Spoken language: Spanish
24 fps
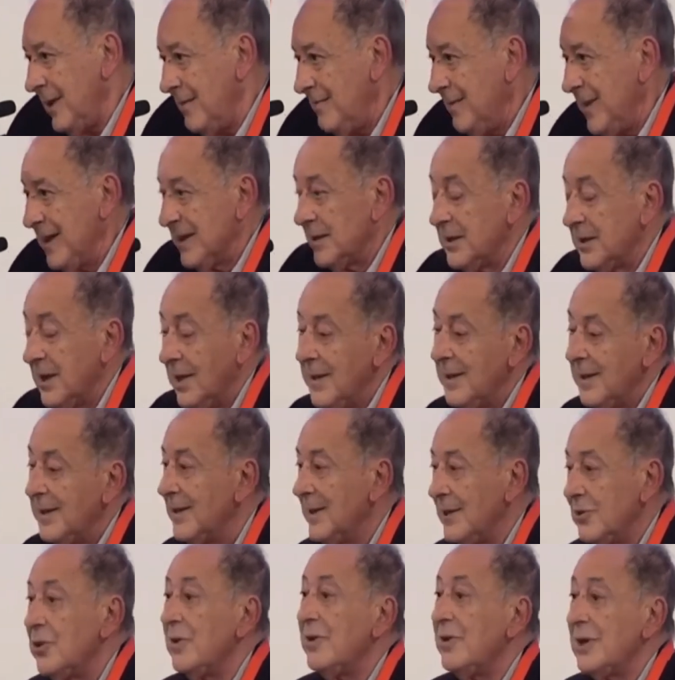tres veces
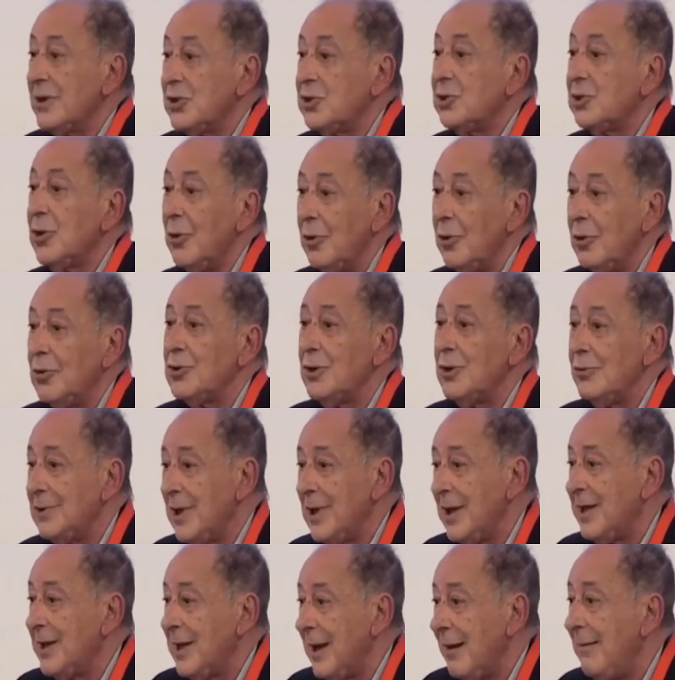más. Y entonces
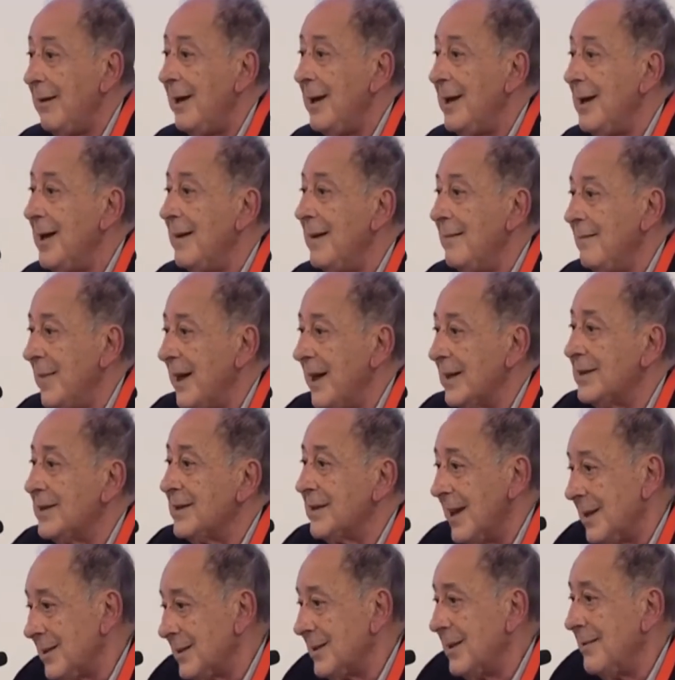solo se utilizaba
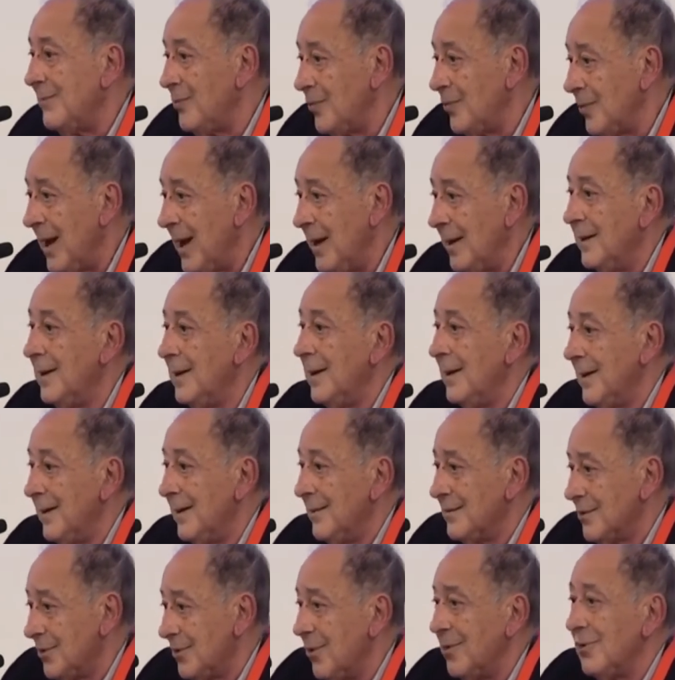matzá
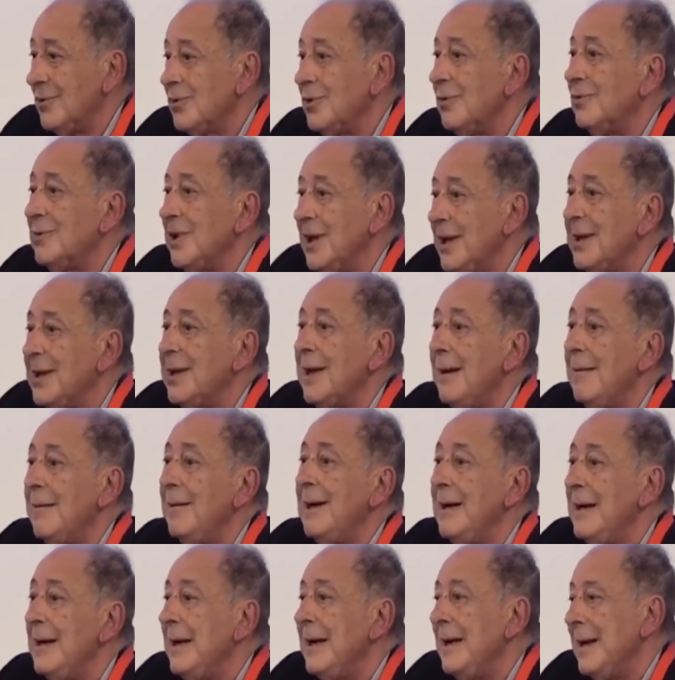semura solo se
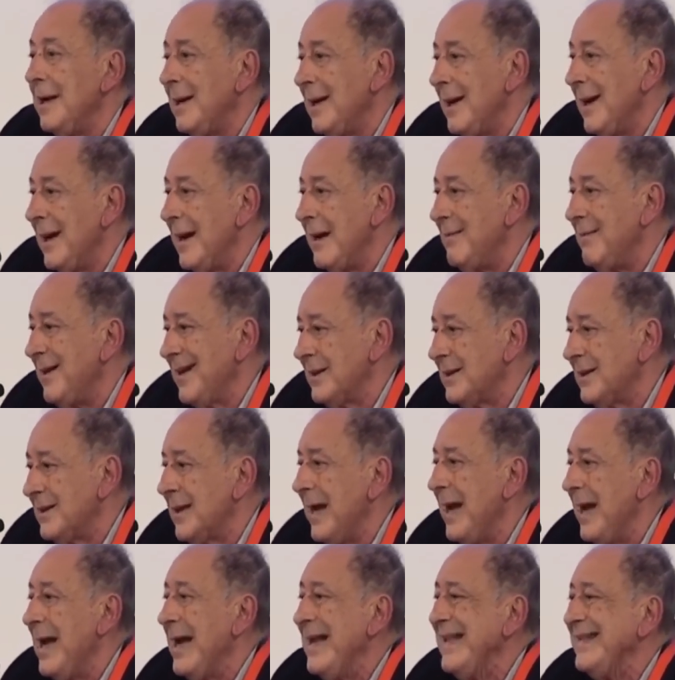utilizaba
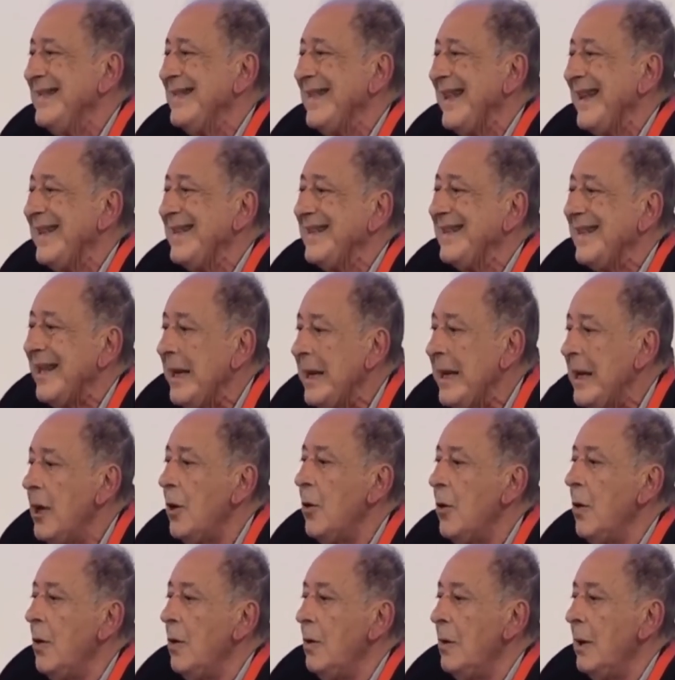la machá de
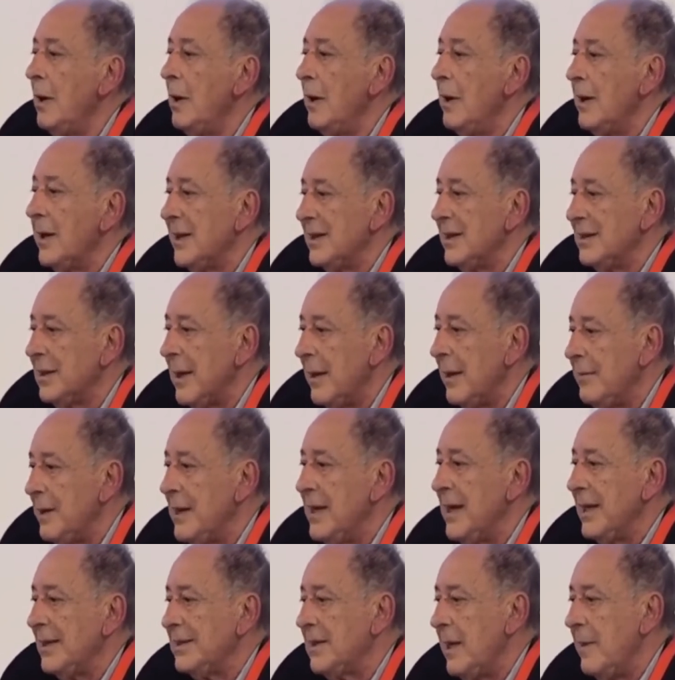trigo
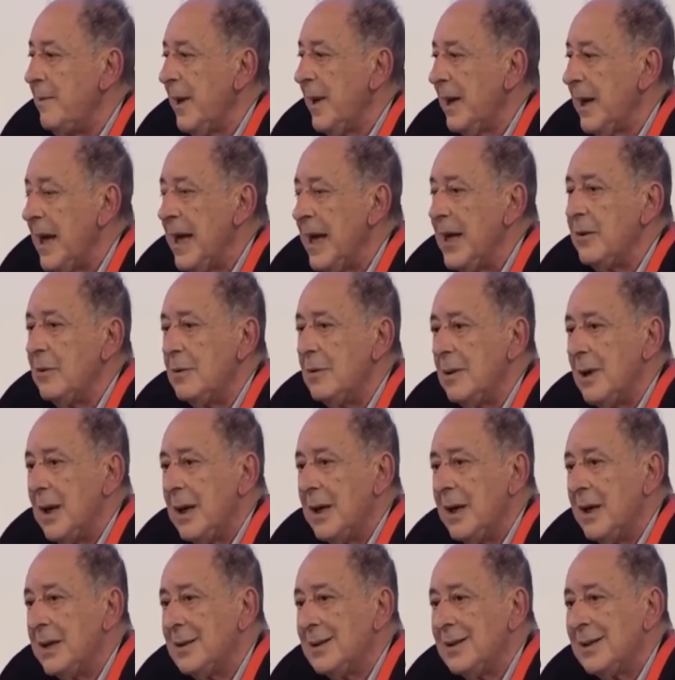que se había
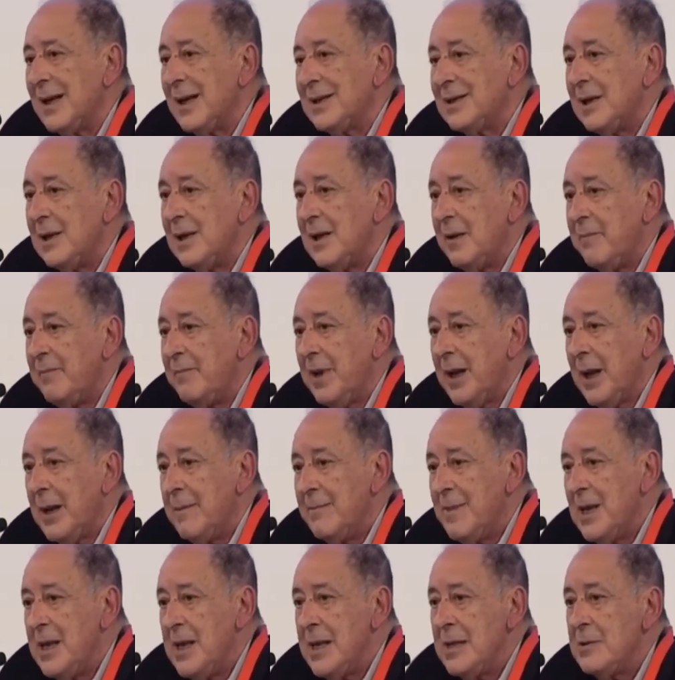separado eh, tras el
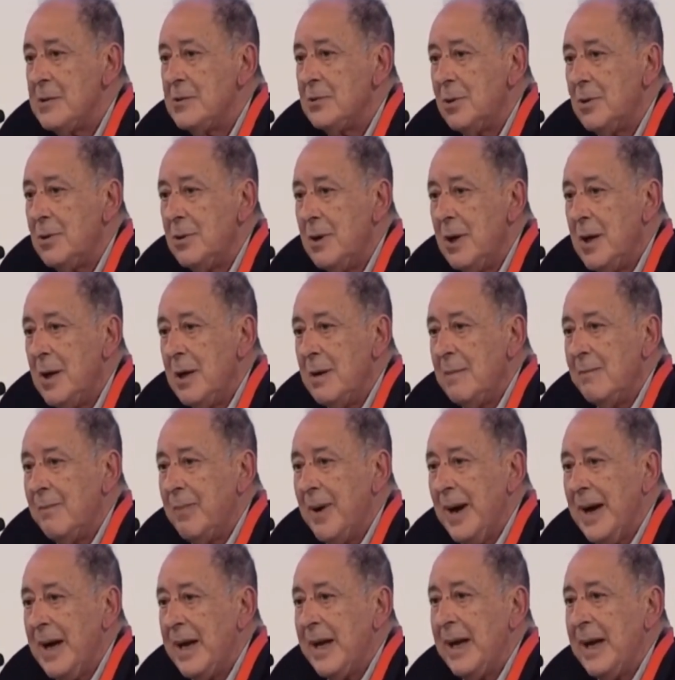espigamiento
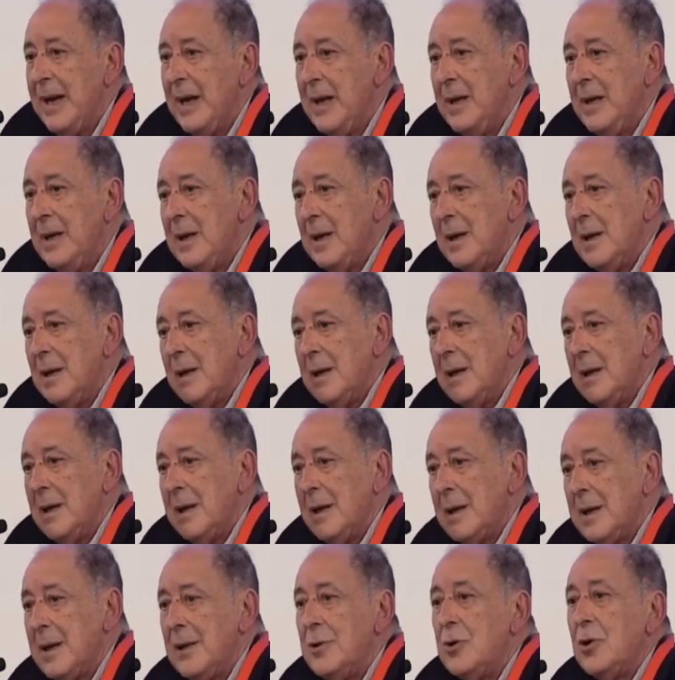
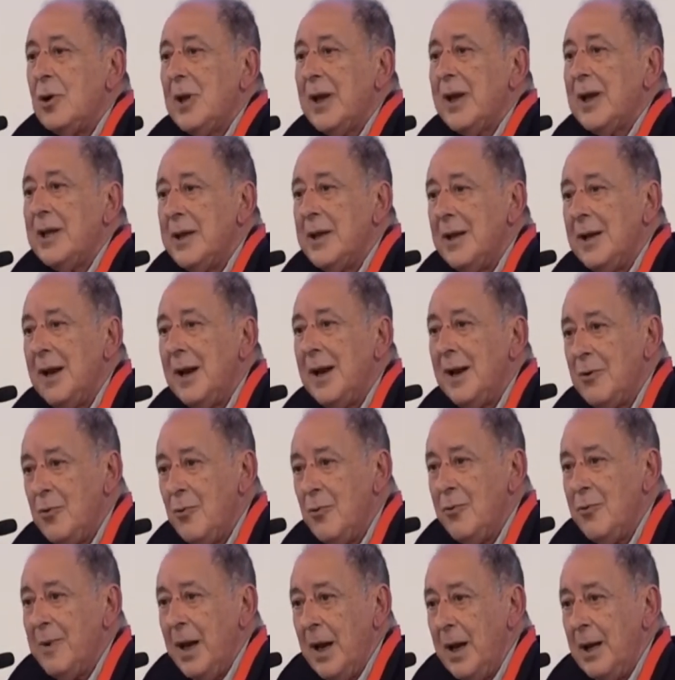para eh, que no le
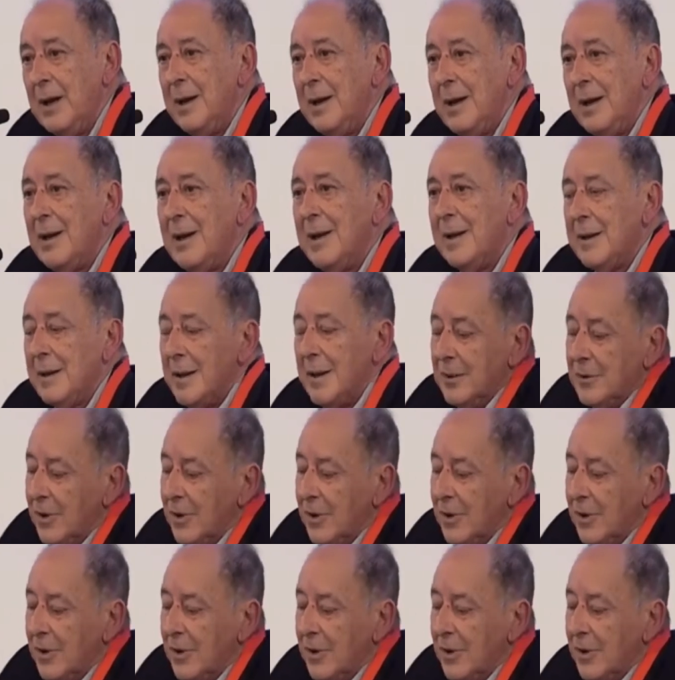cayera la lluvia.